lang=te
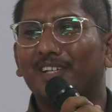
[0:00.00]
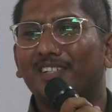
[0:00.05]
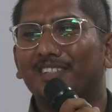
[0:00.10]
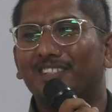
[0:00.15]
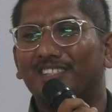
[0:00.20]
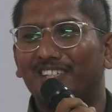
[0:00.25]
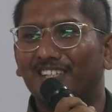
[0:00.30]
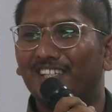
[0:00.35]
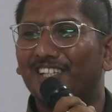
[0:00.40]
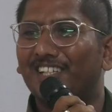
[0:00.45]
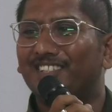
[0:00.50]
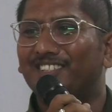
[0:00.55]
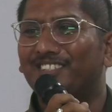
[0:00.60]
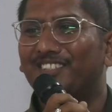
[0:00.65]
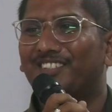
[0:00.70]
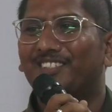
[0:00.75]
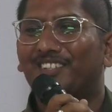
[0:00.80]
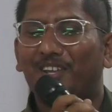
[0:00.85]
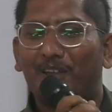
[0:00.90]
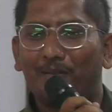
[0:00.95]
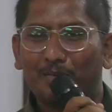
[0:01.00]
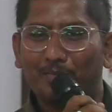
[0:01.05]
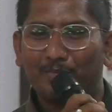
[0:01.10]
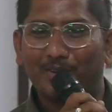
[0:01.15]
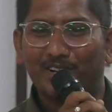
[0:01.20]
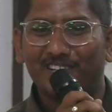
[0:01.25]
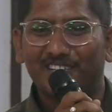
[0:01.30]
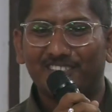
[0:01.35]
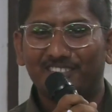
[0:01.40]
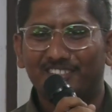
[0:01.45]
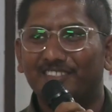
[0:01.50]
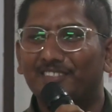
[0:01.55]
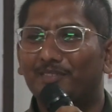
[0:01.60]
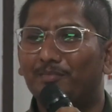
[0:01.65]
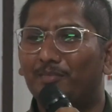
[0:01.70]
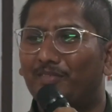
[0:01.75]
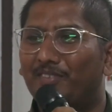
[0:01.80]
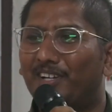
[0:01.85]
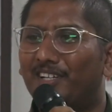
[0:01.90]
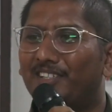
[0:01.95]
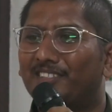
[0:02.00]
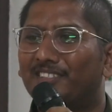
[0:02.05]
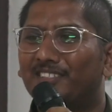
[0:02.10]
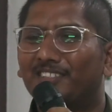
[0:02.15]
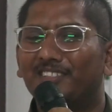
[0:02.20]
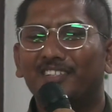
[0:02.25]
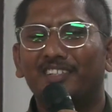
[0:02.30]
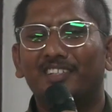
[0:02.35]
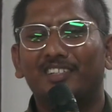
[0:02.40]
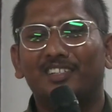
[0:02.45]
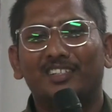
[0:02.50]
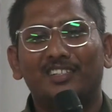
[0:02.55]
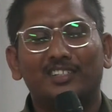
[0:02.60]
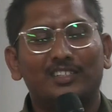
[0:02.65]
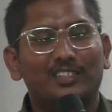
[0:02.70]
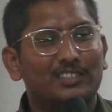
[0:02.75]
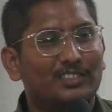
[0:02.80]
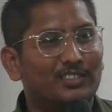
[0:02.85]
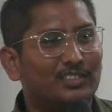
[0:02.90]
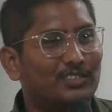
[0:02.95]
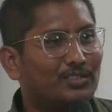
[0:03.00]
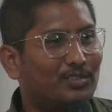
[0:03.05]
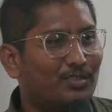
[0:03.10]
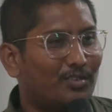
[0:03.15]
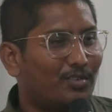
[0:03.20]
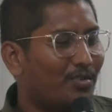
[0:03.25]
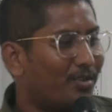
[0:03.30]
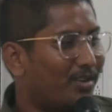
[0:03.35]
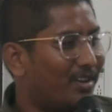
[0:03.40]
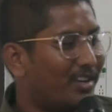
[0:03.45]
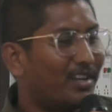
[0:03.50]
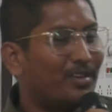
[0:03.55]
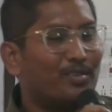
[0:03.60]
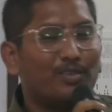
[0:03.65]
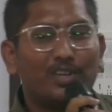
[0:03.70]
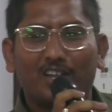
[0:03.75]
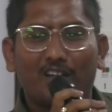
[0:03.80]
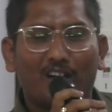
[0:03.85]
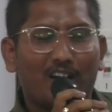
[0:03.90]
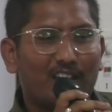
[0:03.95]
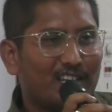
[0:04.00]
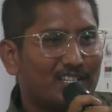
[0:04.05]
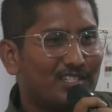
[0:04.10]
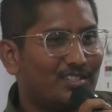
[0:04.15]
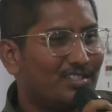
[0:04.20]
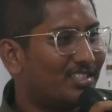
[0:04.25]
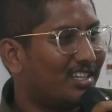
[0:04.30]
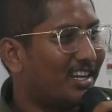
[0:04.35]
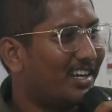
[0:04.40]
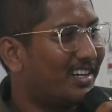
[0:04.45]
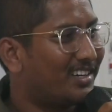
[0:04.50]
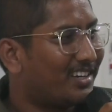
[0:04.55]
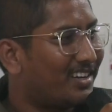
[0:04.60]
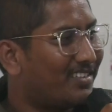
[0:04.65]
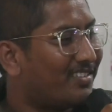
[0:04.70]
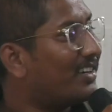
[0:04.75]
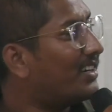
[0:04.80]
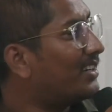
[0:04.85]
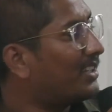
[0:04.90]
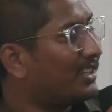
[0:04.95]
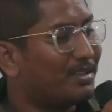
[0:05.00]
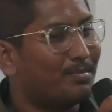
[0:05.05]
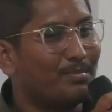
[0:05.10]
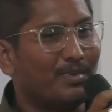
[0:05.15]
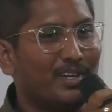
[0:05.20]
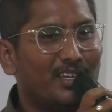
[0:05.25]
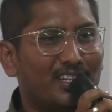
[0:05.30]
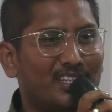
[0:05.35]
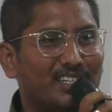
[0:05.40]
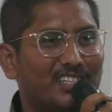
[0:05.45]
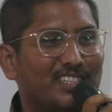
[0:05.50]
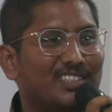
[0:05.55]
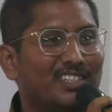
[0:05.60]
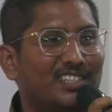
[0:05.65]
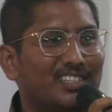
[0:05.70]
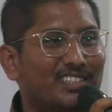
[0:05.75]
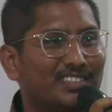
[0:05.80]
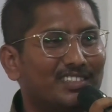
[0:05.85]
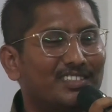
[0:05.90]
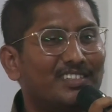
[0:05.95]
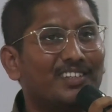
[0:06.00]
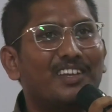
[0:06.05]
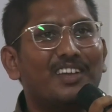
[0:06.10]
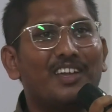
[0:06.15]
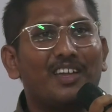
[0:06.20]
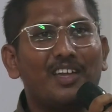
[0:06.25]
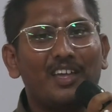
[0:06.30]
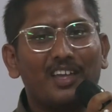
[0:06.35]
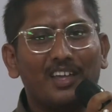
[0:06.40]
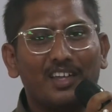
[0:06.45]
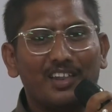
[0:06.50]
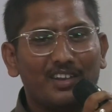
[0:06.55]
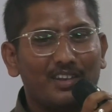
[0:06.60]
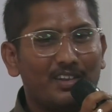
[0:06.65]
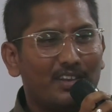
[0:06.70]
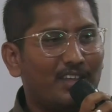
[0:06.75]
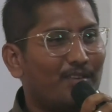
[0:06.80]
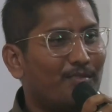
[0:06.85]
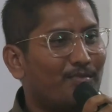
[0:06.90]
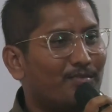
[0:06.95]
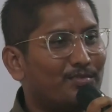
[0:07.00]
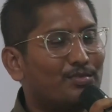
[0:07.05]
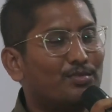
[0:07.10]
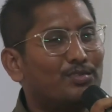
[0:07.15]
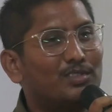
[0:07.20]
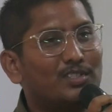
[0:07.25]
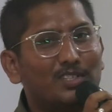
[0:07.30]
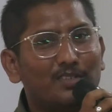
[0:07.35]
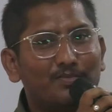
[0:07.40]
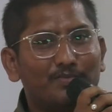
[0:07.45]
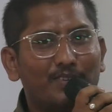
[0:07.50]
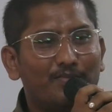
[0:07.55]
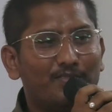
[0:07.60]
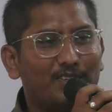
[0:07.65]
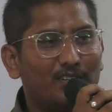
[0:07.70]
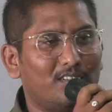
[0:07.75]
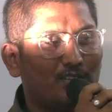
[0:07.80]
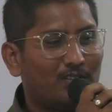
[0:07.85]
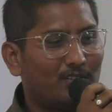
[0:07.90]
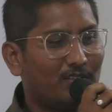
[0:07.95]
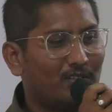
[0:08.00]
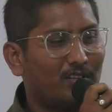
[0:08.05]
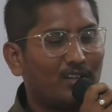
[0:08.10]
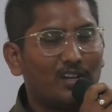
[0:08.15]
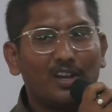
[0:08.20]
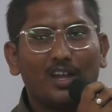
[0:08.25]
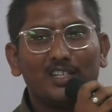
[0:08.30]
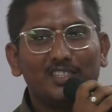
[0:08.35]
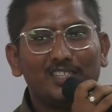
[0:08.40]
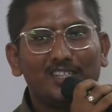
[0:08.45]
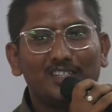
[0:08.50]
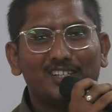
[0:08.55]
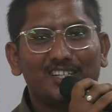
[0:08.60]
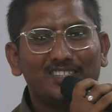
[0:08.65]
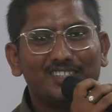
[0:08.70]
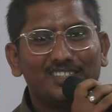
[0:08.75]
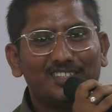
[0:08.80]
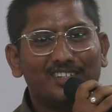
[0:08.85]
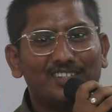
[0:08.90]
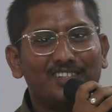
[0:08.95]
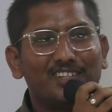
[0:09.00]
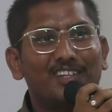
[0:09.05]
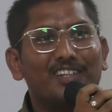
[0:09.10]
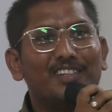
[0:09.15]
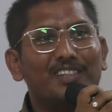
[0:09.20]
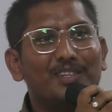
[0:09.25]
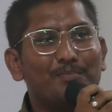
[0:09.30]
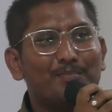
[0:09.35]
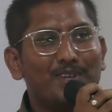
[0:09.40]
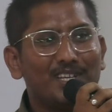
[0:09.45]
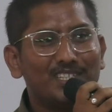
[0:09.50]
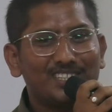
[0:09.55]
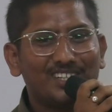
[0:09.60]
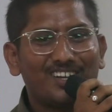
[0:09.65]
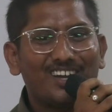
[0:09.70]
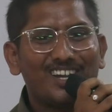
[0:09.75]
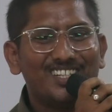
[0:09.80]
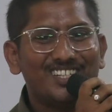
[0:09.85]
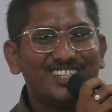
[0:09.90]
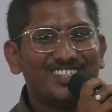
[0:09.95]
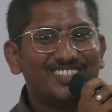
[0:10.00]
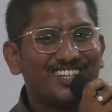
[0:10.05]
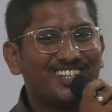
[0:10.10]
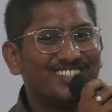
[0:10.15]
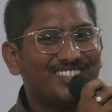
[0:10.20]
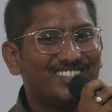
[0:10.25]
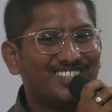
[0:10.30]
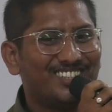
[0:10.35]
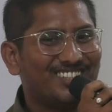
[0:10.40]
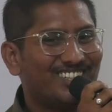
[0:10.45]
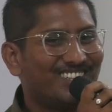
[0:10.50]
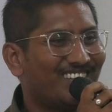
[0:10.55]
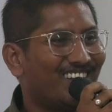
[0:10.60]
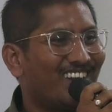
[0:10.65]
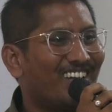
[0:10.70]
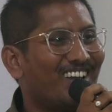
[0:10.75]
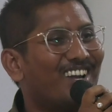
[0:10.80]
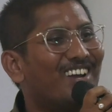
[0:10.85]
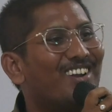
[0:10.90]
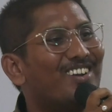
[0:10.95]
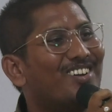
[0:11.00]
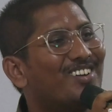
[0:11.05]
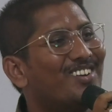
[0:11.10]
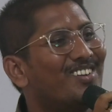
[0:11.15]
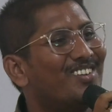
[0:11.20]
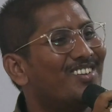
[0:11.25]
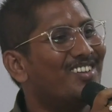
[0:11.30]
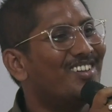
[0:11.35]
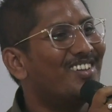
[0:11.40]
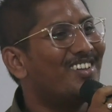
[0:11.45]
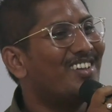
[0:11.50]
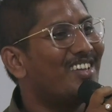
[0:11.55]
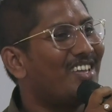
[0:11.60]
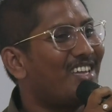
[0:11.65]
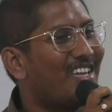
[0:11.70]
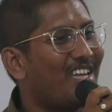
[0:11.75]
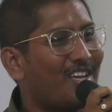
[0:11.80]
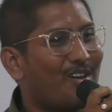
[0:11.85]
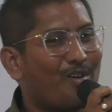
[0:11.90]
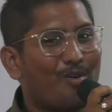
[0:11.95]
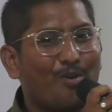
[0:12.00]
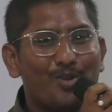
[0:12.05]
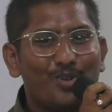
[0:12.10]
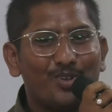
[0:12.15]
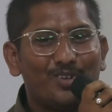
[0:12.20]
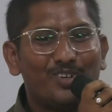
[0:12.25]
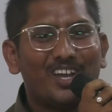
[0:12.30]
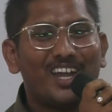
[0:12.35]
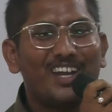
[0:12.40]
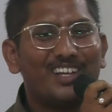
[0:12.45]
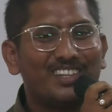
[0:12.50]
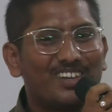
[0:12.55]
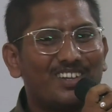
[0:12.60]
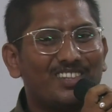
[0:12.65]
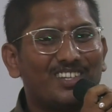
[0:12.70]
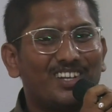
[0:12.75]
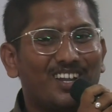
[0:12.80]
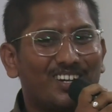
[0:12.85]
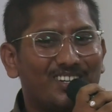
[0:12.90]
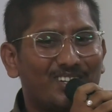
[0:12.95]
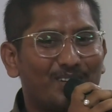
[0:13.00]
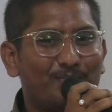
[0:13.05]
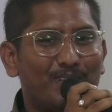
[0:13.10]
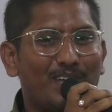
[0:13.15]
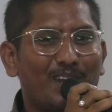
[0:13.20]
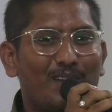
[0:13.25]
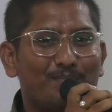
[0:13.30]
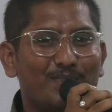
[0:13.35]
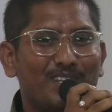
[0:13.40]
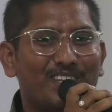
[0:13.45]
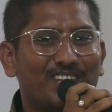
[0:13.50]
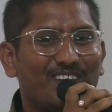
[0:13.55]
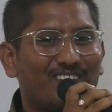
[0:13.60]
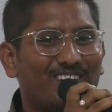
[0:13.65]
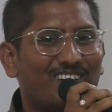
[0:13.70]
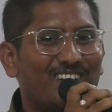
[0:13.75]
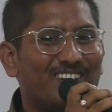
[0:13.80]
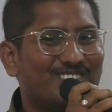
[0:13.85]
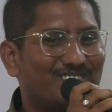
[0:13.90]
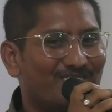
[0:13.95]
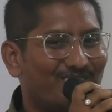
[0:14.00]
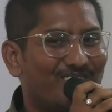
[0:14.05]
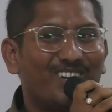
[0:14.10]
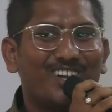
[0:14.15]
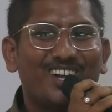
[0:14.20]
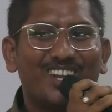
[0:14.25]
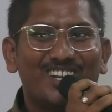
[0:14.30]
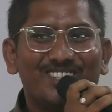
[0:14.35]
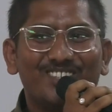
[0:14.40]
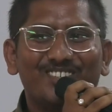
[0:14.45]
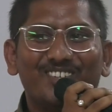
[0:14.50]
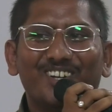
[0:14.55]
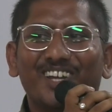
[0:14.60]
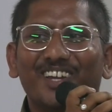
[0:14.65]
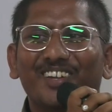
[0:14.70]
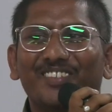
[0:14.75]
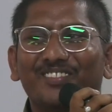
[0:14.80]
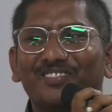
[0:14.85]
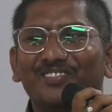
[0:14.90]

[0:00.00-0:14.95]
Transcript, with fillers: మై సీనియర్స్ మై ఫ్రెండ్స్ సో నేను ఈ కాలేజీలో జాయిన్ కావడానికి ద మెయిన్ రీజన్ ఇస్ నేను టూ థౌజండ్ ఫిఫ్టీన్లో లాస్ట్ ఇయర్ రాసిన తర్వాత ది బెస్ట్ కాలేజ్ అని సర్చ్ చేస్తే తెలంగాణలో ఓయూ అండ్ డాక్టర్ బిఆర్ అంబేద్కర్ కాలేజ్ రెండే కాలేజీలు ఉండే